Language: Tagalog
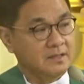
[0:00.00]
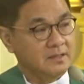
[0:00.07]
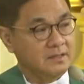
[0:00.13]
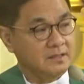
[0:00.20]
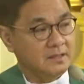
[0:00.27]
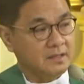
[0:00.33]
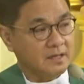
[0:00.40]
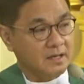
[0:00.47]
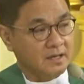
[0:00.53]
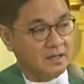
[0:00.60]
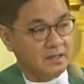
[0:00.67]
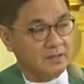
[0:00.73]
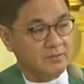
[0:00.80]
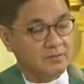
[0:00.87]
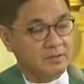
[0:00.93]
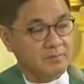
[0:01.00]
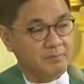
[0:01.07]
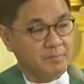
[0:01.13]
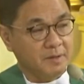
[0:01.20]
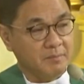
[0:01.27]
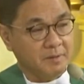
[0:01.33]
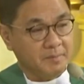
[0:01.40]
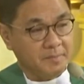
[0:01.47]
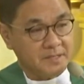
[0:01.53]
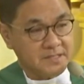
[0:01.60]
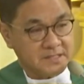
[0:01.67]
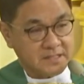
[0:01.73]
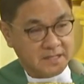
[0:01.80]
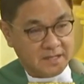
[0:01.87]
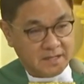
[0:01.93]
ng araw ng
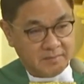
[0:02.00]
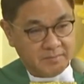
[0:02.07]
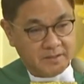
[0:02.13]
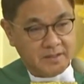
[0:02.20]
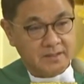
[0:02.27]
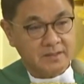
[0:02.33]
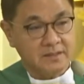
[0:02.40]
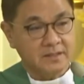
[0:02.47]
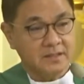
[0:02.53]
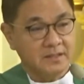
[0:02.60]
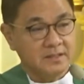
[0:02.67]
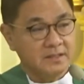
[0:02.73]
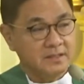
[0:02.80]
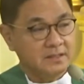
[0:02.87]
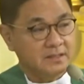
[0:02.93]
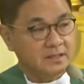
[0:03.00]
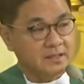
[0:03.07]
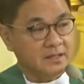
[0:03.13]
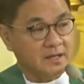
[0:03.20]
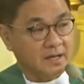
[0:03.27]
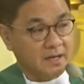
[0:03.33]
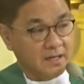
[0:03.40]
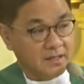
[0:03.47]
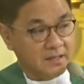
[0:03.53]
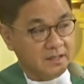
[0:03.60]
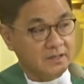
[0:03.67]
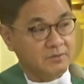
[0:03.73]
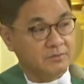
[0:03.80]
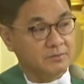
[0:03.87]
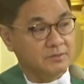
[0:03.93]
pagpapasalamat, ng
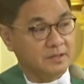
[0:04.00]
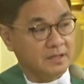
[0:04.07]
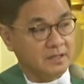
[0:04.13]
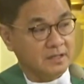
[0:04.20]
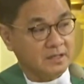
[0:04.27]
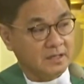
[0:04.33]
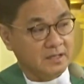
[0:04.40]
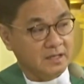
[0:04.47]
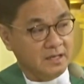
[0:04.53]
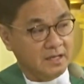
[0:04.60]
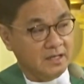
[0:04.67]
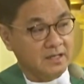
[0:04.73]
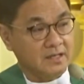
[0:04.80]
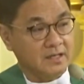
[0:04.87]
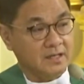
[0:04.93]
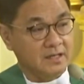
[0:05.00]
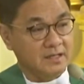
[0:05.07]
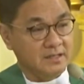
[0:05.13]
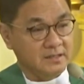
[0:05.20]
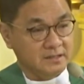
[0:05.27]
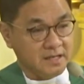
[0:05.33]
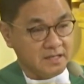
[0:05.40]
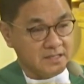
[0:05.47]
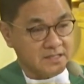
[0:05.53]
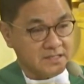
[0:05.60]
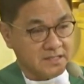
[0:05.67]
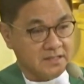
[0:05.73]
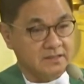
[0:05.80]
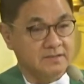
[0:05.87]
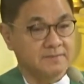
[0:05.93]
araw ng kanilang
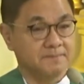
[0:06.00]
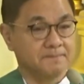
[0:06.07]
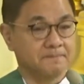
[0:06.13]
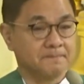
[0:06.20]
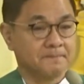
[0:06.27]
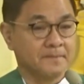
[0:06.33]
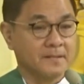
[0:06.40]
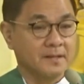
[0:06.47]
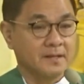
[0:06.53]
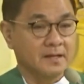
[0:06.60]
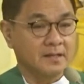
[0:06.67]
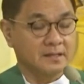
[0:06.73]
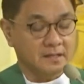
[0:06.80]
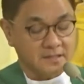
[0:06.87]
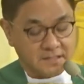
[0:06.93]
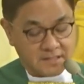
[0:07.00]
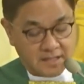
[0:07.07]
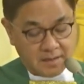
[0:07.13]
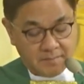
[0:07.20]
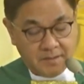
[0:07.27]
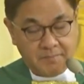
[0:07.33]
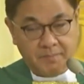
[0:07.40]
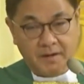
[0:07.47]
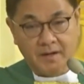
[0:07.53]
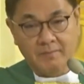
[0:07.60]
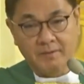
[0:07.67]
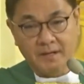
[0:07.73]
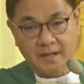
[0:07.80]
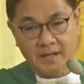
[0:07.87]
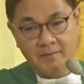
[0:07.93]
kaligtasan. At ang sabi pa,
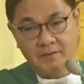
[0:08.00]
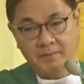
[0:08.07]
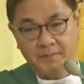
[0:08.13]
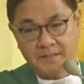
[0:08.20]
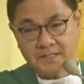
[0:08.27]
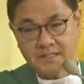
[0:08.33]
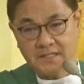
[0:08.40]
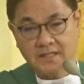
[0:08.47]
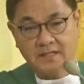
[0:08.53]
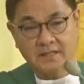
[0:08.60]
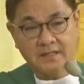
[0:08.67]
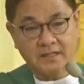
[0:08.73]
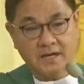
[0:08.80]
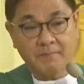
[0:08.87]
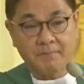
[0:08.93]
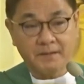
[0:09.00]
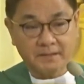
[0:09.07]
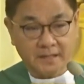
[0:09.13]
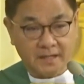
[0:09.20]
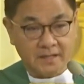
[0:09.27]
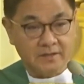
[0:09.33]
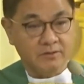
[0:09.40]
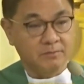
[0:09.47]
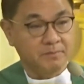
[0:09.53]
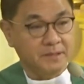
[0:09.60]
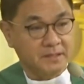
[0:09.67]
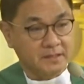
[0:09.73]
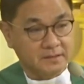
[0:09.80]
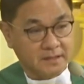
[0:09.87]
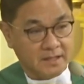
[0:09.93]
marami pa silang napatay o
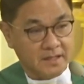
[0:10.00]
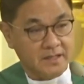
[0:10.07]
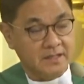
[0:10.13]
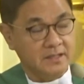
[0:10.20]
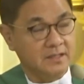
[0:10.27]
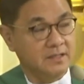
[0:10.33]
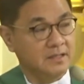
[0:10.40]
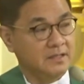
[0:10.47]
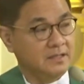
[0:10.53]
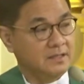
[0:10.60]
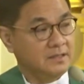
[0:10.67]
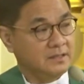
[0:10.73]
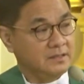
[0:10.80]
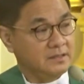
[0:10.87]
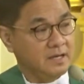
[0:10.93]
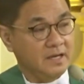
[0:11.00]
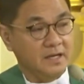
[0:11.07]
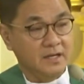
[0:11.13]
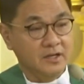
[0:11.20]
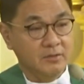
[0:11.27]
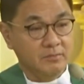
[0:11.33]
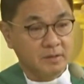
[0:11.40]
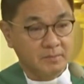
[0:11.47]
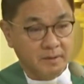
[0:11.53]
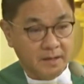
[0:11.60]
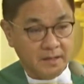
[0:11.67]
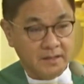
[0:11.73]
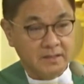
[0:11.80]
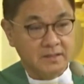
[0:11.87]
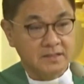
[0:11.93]
pinatay dahil
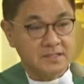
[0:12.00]
lumabag